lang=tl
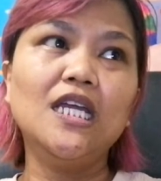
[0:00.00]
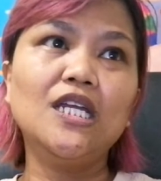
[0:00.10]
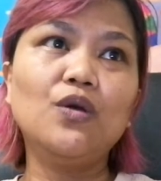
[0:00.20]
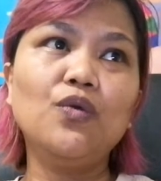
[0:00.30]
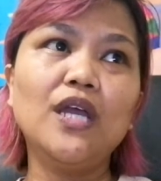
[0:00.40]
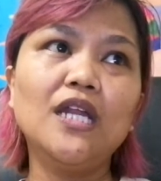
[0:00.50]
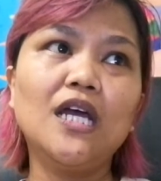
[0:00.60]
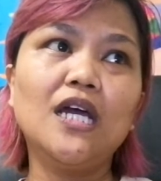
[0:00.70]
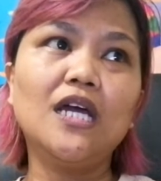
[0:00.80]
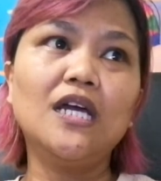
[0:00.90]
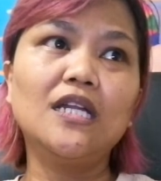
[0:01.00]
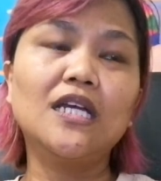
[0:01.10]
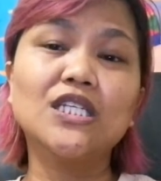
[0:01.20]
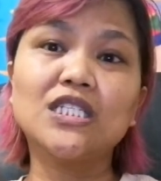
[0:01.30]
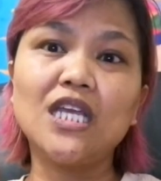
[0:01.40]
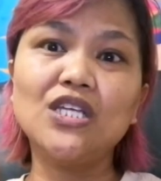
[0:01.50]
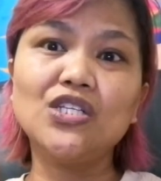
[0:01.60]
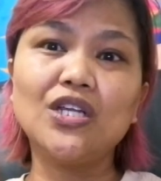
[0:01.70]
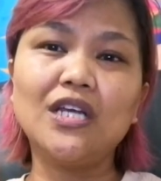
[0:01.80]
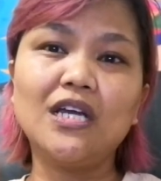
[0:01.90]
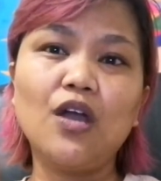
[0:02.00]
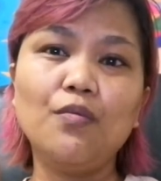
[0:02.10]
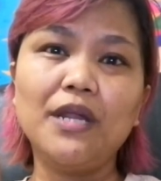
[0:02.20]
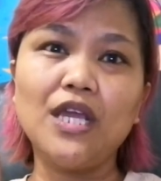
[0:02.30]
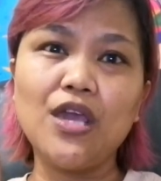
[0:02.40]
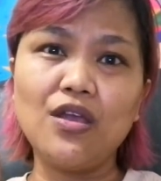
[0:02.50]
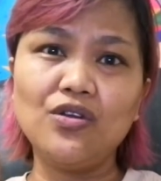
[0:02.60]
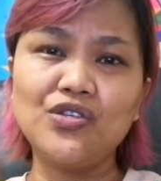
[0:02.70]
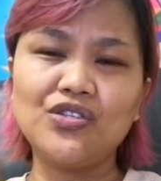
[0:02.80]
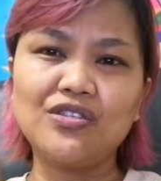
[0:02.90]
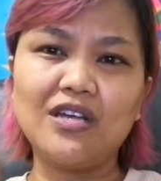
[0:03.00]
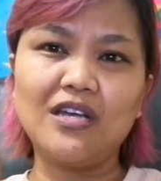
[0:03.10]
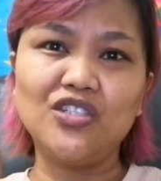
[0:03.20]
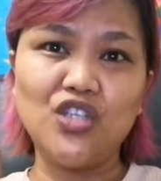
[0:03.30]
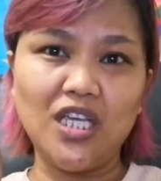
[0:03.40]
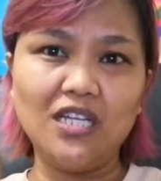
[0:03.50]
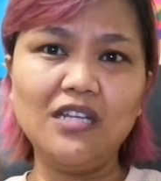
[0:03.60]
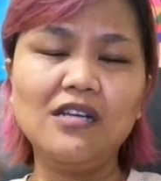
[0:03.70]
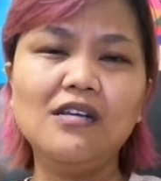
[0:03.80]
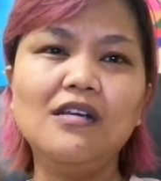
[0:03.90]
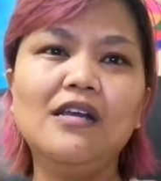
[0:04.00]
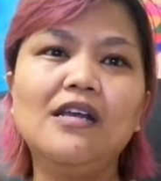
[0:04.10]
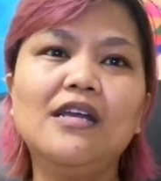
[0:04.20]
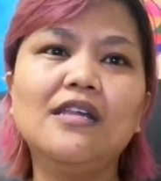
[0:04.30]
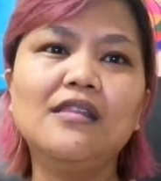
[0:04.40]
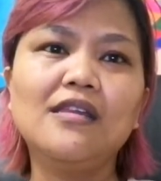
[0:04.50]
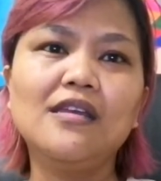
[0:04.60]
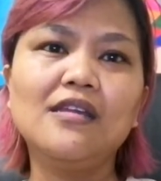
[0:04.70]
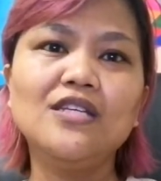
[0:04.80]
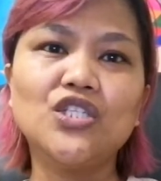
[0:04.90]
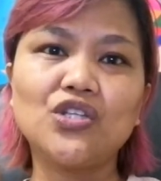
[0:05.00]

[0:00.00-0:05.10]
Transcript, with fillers: in a way na nagstay siya ng how many years sa jail and then he's